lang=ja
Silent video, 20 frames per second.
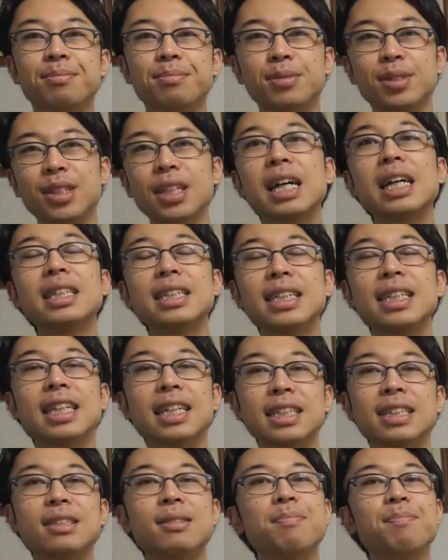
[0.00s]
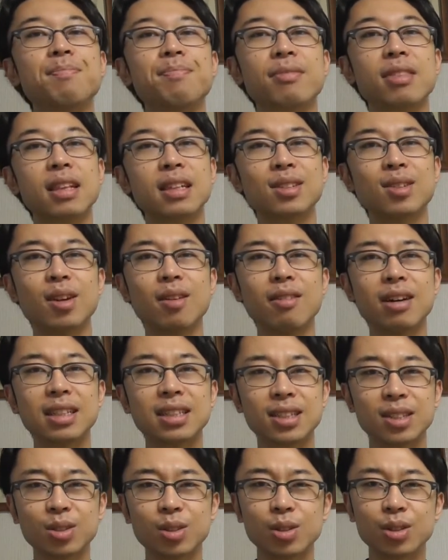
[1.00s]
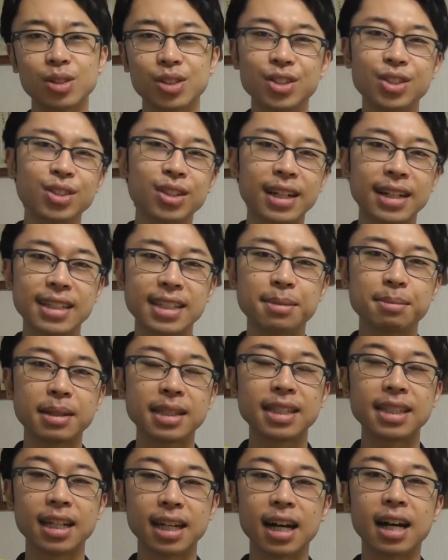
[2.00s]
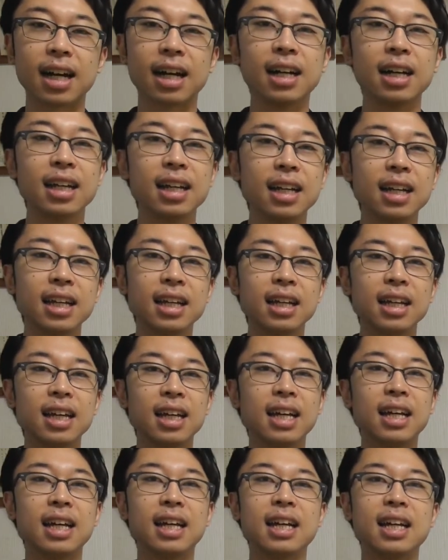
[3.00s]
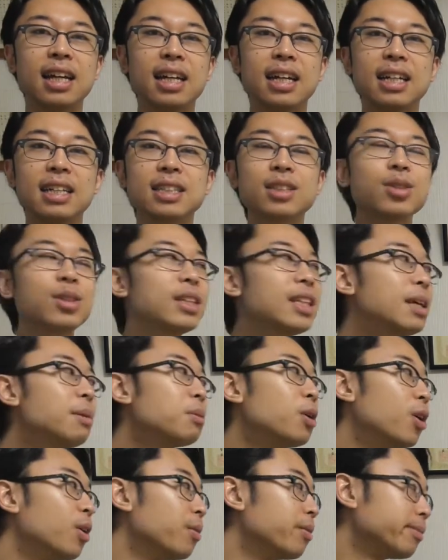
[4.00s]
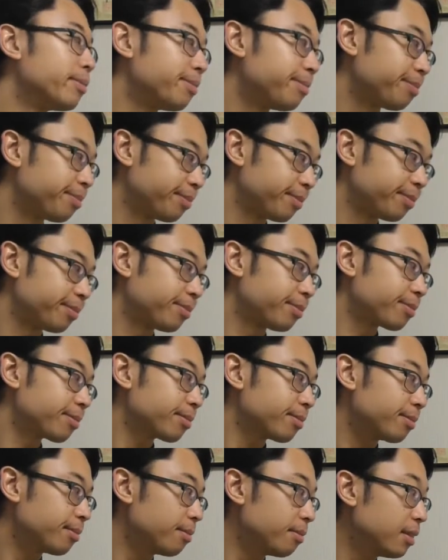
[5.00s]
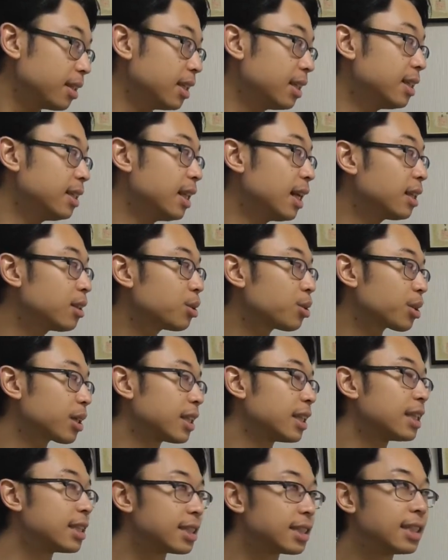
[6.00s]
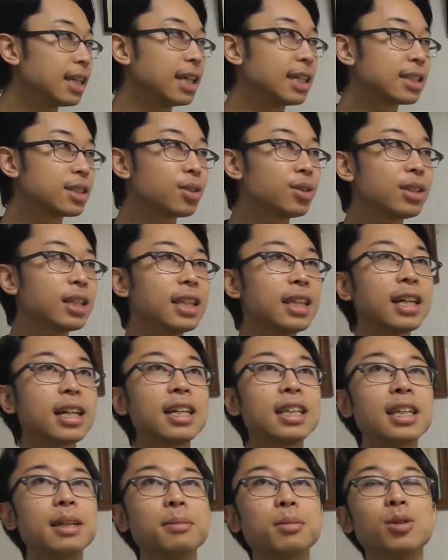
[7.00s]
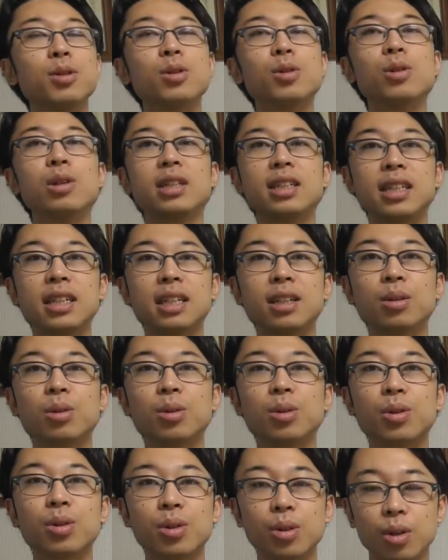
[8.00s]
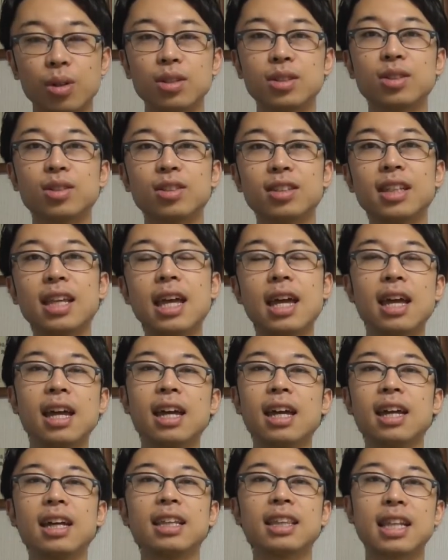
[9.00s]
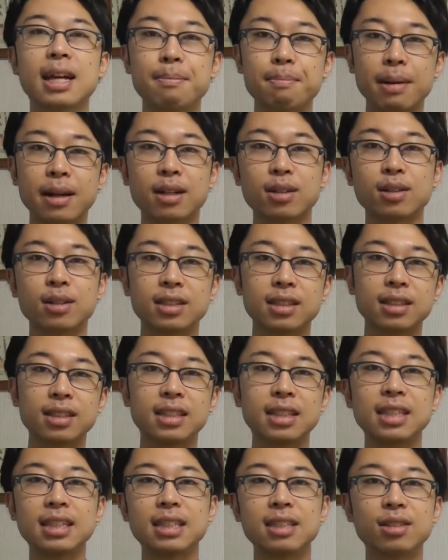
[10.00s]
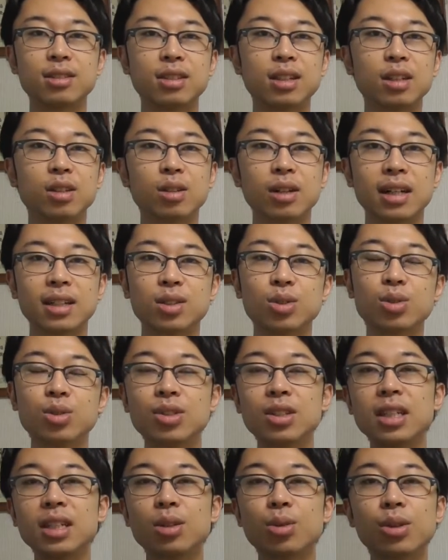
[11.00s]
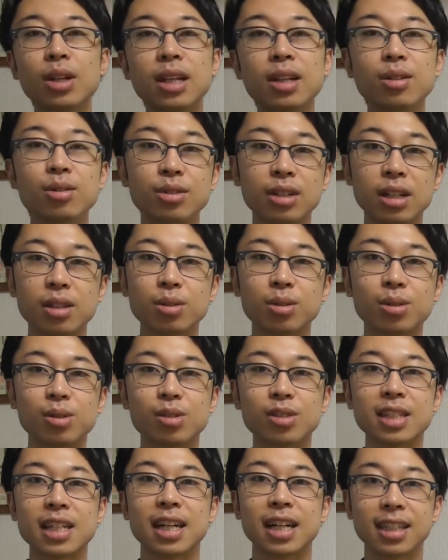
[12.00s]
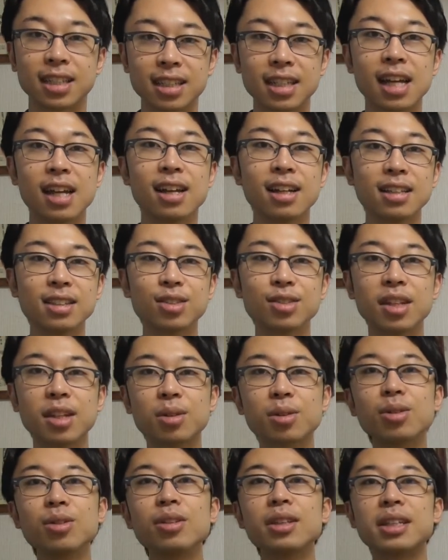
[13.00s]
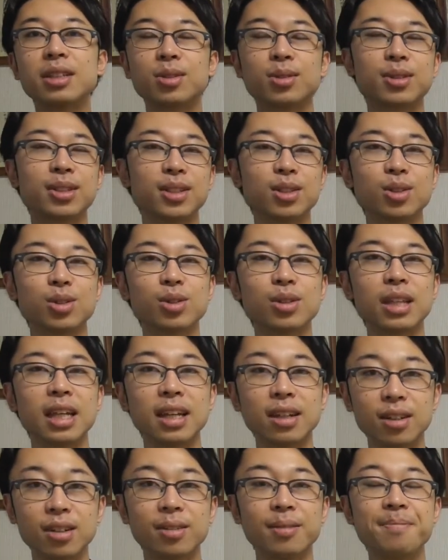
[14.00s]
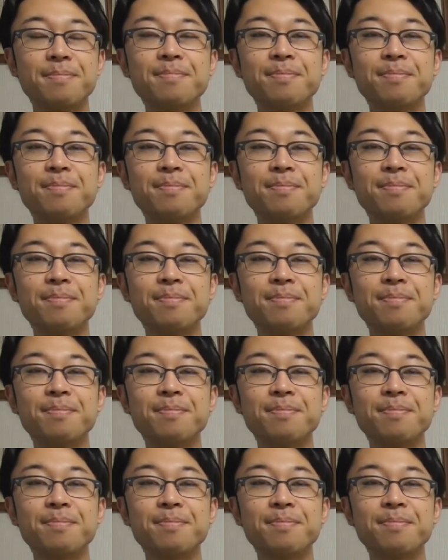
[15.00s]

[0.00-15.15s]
難しいですそれはすごく痛感しましたが、えー、それでもなんとかですねそういった中でも美味しいところそしてタンパク質脂質っていうのが上手に取れるようなところを探してそういったところで食事をとっていくっ